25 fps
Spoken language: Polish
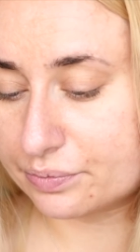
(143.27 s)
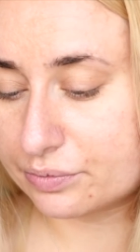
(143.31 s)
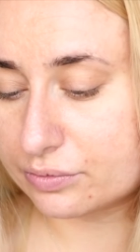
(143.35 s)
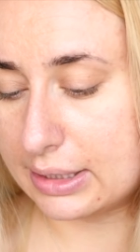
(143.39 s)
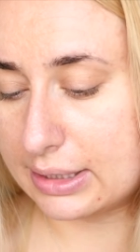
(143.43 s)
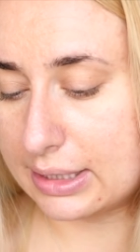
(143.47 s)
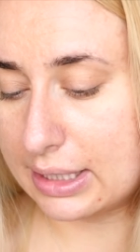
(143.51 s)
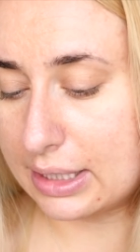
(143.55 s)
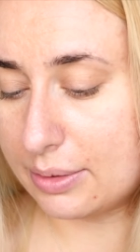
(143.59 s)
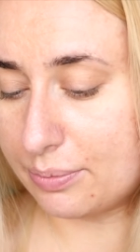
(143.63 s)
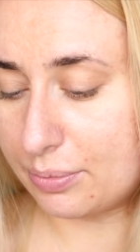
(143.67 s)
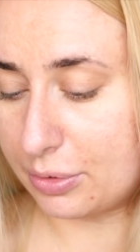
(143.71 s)
I
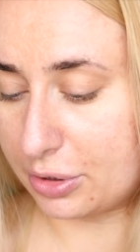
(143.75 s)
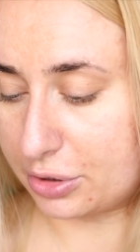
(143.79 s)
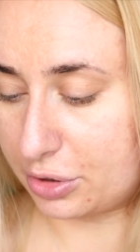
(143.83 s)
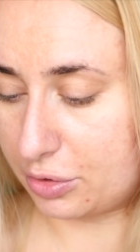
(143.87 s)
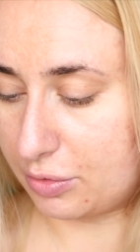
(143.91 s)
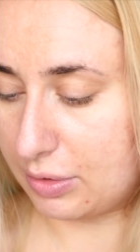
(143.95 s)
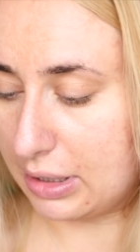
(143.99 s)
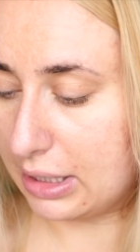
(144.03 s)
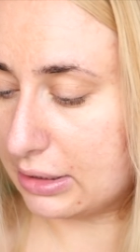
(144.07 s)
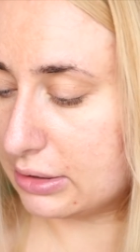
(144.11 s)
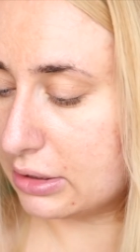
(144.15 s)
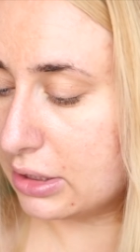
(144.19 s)
ten
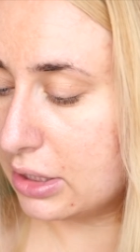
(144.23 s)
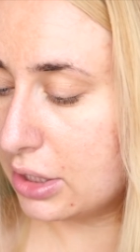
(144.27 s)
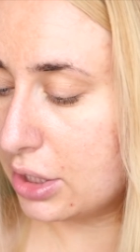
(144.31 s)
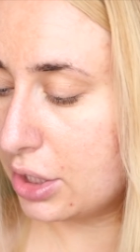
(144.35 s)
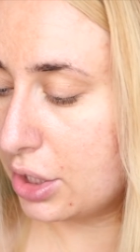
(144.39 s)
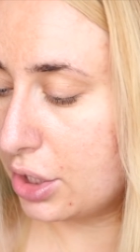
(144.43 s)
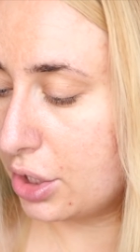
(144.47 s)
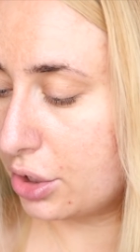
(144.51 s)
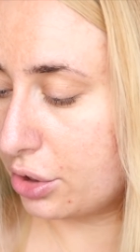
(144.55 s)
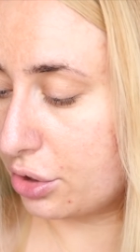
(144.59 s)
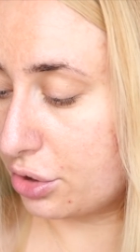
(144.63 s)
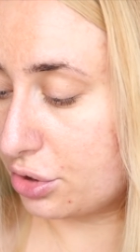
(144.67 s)
podkład
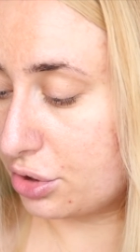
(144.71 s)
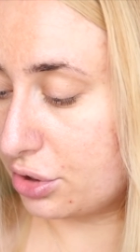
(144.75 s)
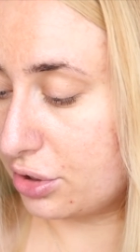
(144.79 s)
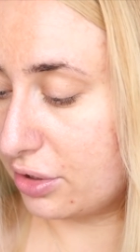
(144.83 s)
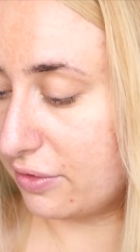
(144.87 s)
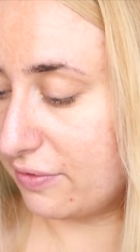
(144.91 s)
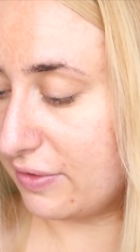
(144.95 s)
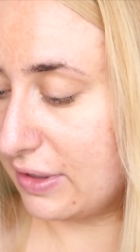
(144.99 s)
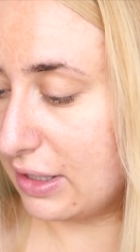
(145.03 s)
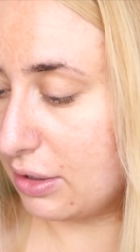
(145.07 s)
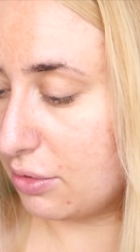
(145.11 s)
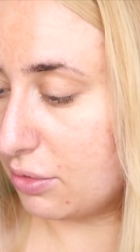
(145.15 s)

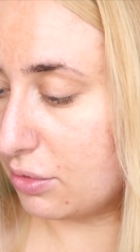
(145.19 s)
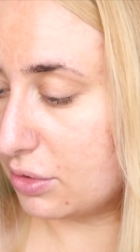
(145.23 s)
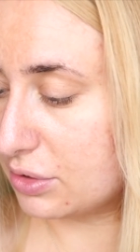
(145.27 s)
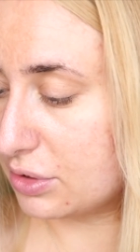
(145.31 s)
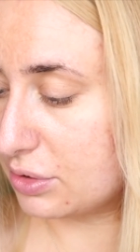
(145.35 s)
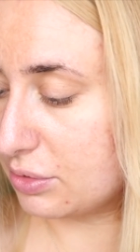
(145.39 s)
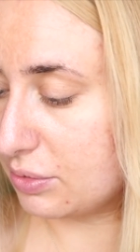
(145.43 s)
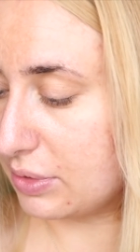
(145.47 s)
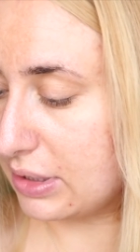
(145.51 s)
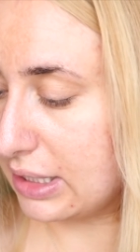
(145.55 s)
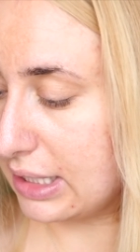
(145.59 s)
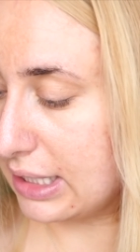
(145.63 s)
kosztował,
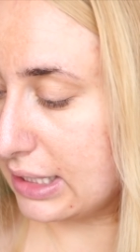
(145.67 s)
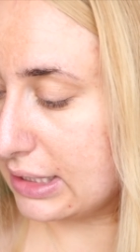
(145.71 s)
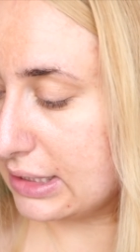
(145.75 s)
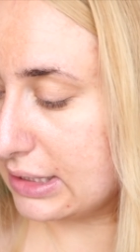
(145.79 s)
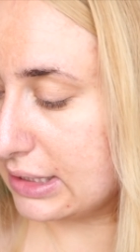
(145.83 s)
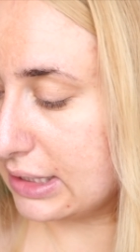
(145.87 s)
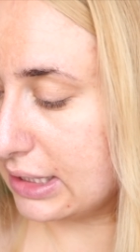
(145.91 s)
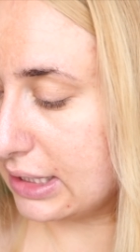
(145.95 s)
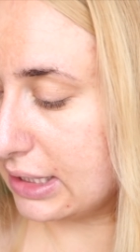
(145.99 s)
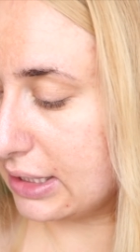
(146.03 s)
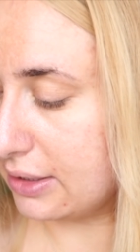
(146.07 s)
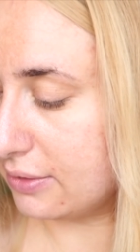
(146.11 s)

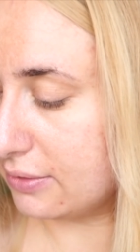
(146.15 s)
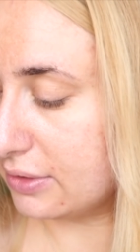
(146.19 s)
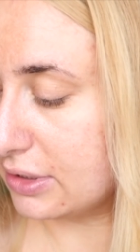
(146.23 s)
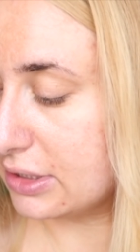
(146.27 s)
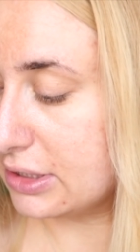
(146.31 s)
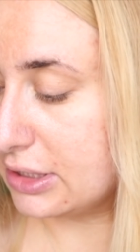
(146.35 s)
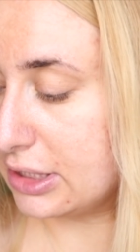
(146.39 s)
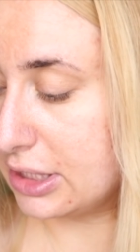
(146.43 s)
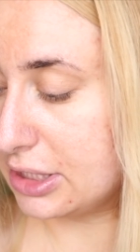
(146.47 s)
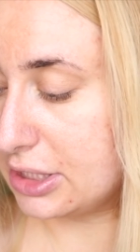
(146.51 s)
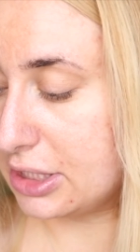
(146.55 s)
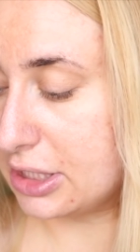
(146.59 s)
słuchajcie,
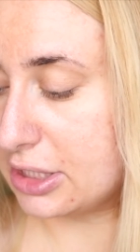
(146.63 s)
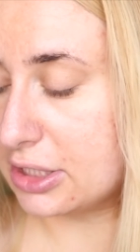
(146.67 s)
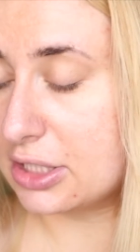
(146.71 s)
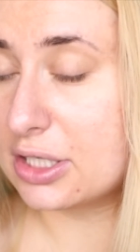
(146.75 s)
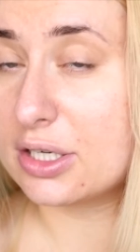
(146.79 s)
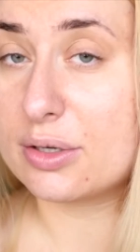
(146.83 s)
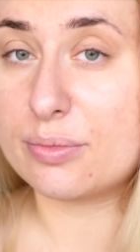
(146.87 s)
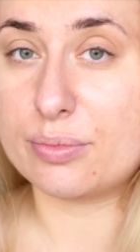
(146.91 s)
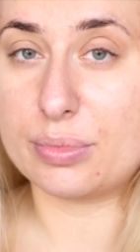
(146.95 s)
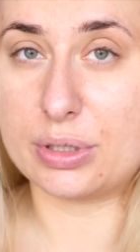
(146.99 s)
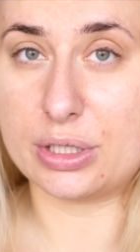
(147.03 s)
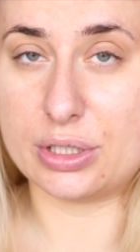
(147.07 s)

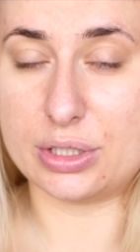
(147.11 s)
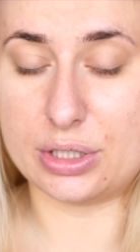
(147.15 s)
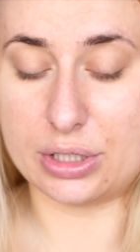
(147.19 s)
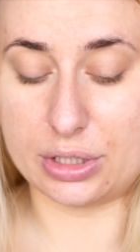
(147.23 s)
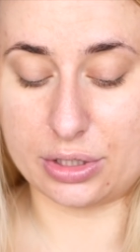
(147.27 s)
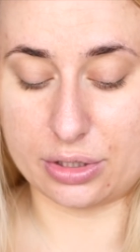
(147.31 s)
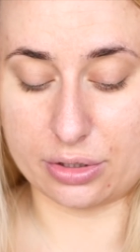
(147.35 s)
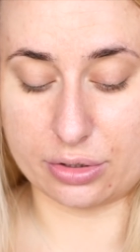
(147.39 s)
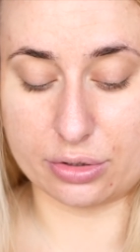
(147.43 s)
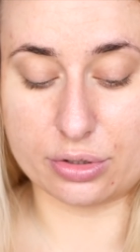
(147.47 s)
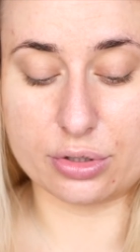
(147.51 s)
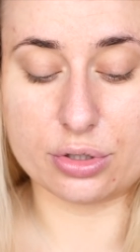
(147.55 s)

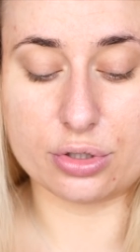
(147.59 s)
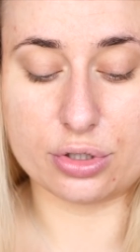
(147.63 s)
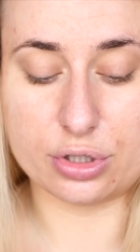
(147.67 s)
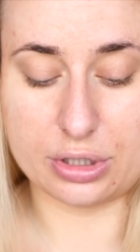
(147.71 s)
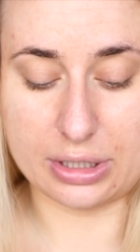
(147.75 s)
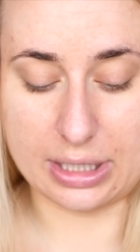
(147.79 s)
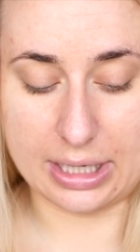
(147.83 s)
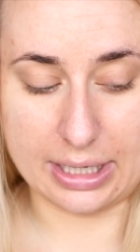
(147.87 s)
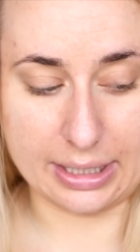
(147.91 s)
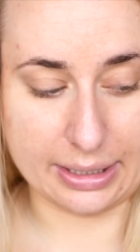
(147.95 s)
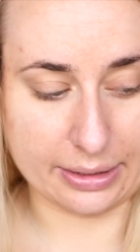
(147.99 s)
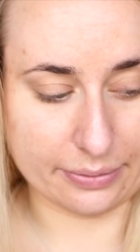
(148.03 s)

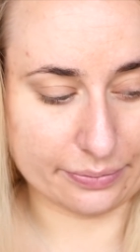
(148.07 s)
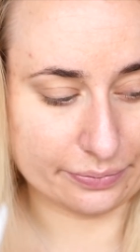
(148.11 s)
10,54.